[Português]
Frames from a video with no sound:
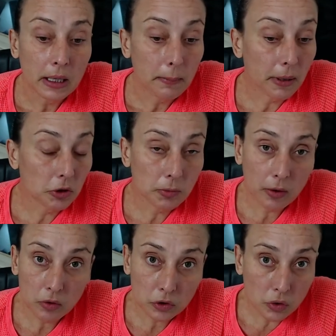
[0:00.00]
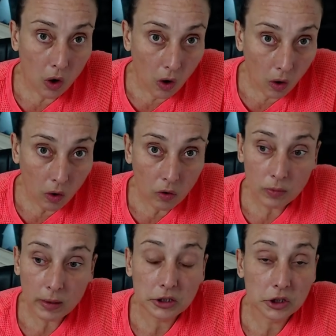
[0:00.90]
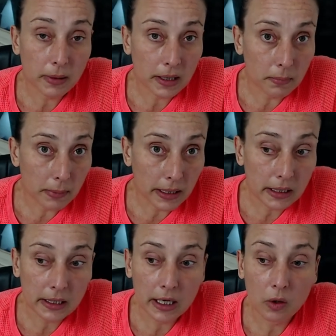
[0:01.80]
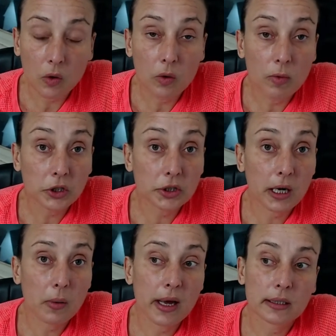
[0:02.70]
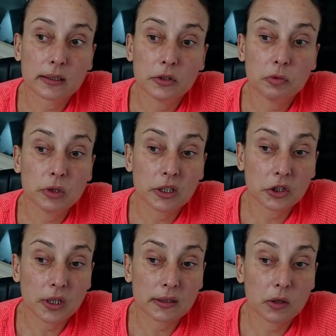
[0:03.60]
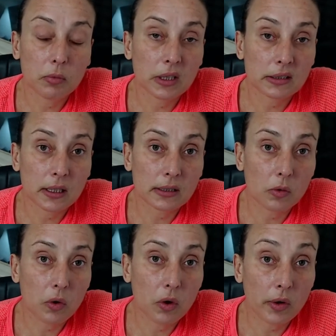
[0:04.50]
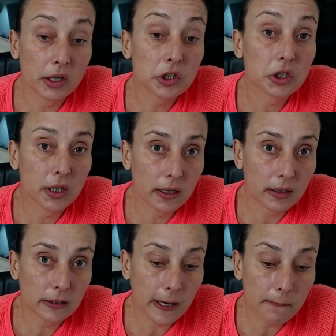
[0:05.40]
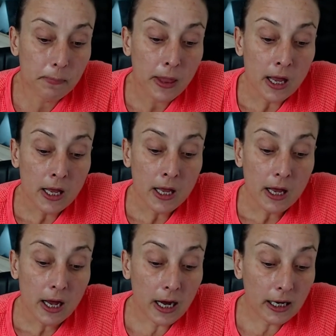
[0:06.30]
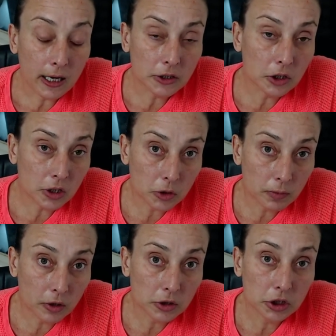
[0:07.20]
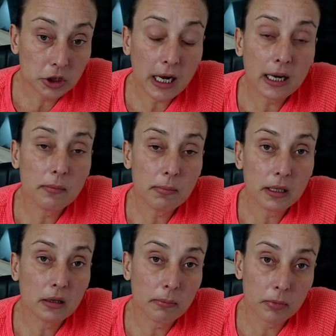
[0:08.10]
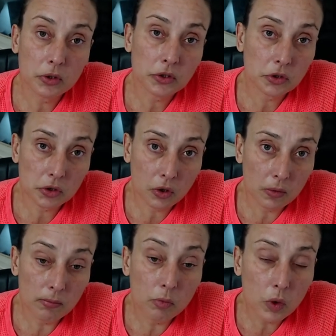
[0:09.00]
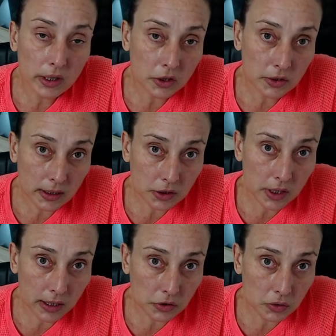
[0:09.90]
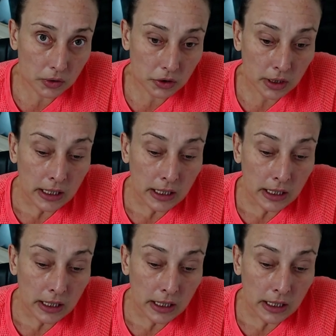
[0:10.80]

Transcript: para os barulhos do hall, como latir para a campainha ou mostrar uma reação de muita agitação e muita excitação quando alguém chega, tá? A caixa de transporte já limita por si só muitas dessas reações.